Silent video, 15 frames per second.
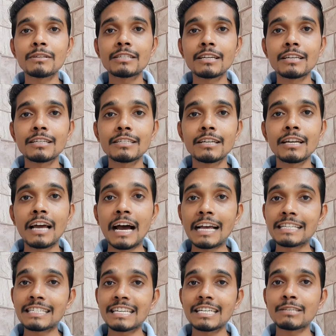पीछे रीज़न
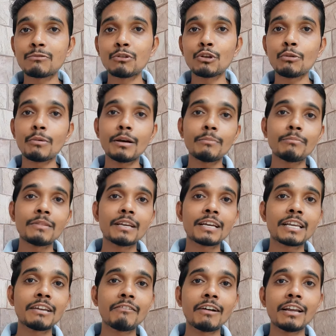आज के इस वीडियो में हम
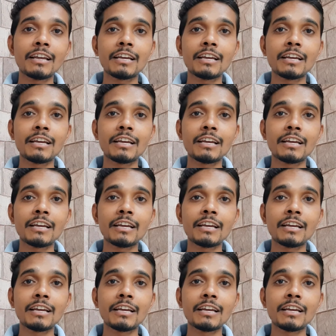देखने वाले